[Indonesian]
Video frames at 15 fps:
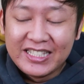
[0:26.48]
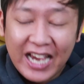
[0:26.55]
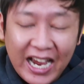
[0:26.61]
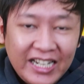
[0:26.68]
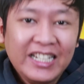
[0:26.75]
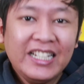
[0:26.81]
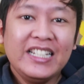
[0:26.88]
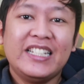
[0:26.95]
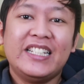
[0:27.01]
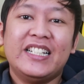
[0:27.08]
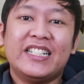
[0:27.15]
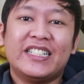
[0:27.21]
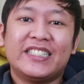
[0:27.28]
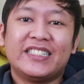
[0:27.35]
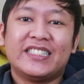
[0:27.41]
jadi
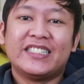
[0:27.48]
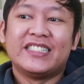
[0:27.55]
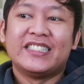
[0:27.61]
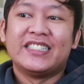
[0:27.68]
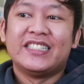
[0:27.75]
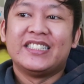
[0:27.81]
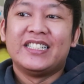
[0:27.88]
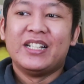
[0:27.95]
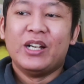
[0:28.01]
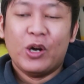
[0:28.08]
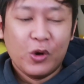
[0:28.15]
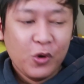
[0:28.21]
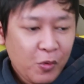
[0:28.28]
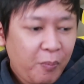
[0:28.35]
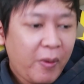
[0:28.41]

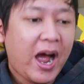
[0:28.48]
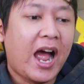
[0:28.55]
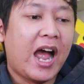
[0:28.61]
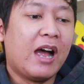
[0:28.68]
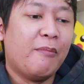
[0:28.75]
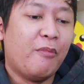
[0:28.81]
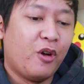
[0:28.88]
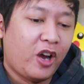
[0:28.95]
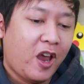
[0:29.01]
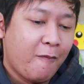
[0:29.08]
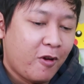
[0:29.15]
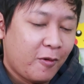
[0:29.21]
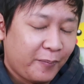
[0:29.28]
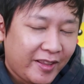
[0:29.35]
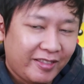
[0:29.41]
Hupa
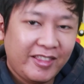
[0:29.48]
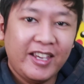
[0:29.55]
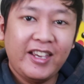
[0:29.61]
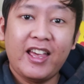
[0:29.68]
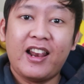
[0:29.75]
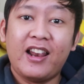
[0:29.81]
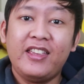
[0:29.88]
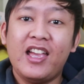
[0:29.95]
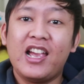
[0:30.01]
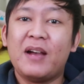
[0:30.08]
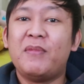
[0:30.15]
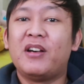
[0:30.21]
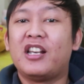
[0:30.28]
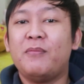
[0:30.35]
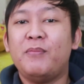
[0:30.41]
Pokemon Mythical yang
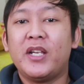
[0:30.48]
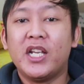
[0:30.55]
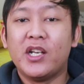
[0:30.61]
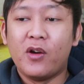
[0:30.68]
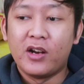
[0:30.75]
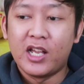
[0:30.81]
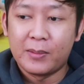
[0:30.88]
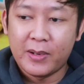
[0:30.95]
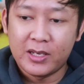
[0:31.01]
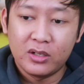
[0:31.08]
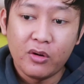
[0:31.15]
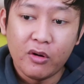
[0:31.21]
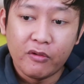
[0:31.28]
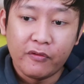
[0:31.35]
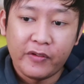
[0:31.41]
kemarin bikin Onar
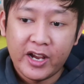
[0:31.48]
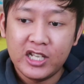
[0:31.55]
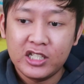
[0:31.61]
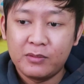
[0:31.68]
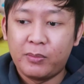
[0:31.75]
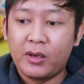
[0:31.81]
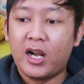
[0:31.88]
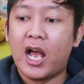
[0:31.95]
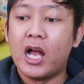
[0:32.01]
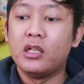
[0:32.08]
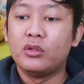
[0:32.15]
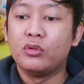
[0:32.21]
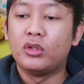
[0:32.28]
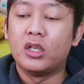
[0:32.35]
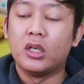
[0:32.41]
Go Fest
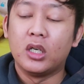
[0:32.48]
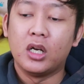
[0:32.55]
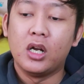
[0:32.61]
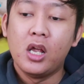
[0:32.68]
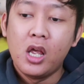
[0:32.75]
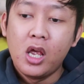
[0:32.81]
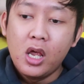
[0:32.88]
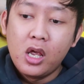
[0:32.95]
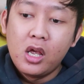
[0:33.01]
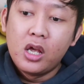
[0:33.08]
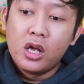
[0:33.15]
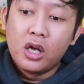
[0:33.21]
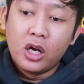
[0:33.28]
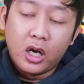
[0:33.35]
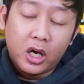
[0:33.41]
berlanjut ke
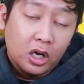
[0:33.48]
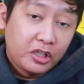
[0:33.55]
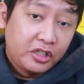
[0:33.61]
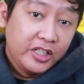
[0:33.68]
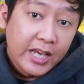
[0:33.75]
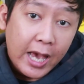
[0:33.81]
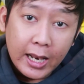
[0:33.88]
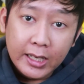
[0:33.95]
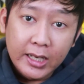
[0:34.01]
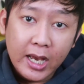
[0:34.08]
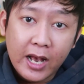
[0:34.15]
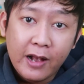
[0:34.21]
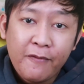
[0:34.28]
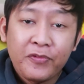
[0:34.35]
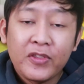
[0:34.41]
uh,
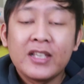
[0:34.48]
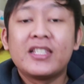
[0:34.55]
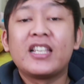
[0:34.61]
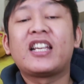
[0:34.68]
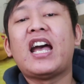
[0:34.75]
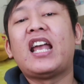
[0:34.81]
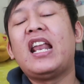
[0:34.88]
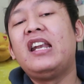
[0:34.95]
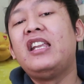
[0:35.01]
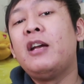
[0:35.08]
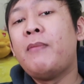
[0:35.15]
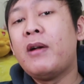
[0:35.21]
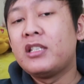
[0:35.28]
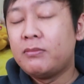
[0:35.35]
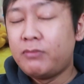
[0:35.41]
Dialga sekarang
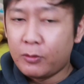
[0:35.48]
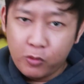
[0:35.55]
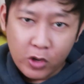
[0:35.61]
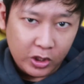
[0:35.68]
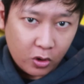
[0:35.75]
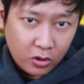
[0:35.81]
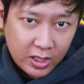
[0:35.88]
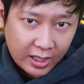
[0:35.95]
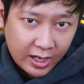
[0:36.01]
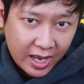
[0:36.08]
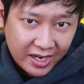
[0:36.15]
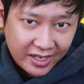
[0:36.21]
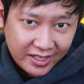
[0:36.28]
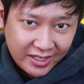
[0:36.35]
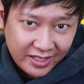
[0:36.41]
dia masih berbuat onar
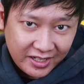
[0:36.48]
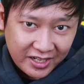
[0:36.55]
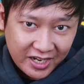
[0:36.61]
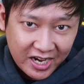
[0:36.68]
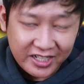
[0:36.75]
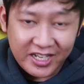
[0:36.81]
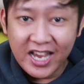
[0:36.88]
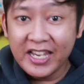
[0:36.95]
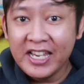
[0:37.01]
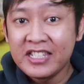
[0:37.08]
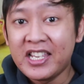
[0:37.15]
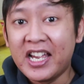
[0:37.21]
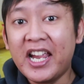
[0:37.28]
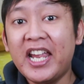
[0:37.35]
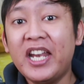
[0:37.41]
lagi ya dia
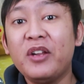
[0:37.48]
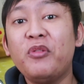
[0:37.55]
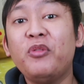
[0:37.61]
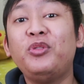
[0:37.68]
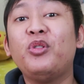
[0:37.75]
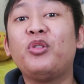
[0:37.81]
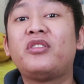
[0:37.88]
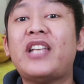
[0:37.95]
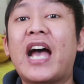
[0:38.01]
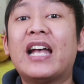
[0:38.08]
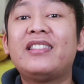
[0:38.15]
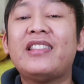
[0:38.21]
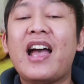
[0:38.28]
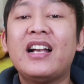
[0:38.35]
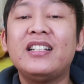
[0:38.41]
ngisengin untuk
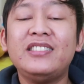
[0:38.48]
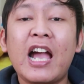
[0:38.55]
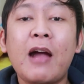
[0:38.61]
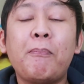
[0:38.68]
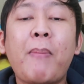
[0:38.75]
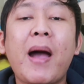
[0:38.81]
datangnya